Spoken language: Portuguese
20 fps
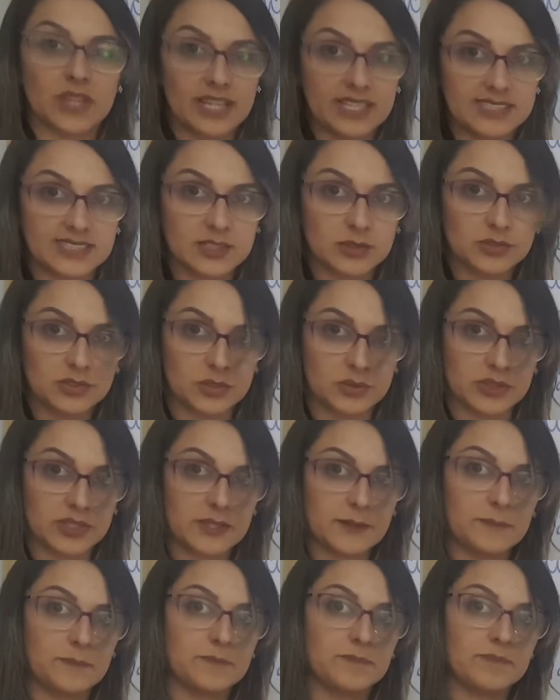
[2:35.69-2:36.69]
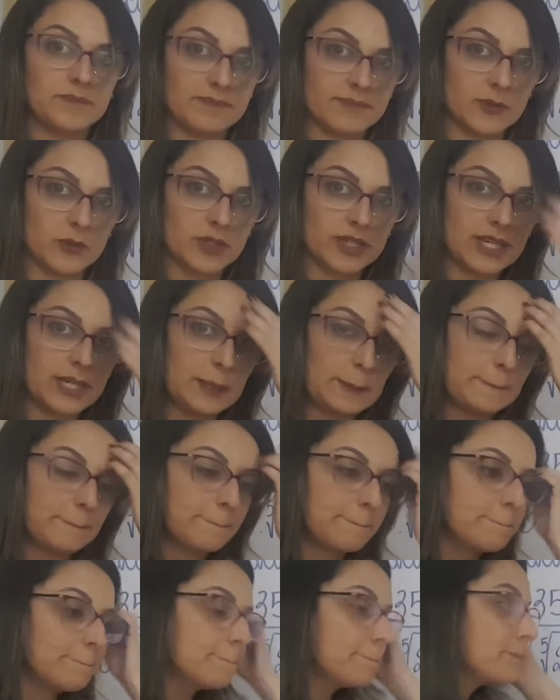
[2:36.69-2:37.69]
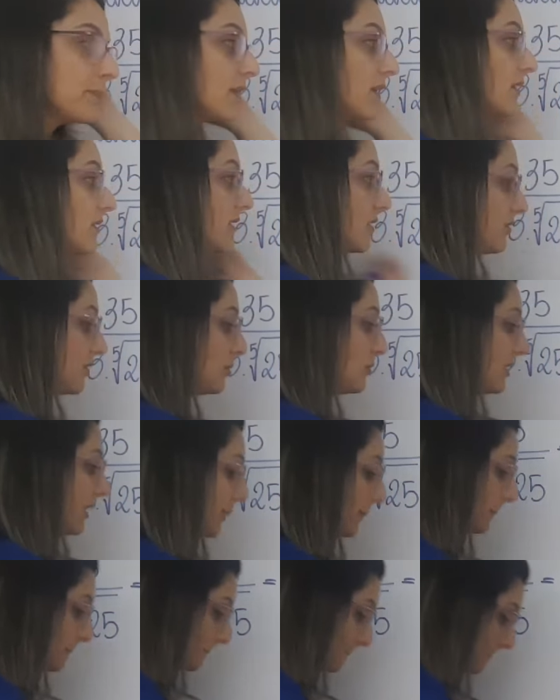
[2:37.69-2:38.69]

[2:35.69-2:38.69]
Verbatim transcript: Esse é, é o truque, ok? Então, vamos lá.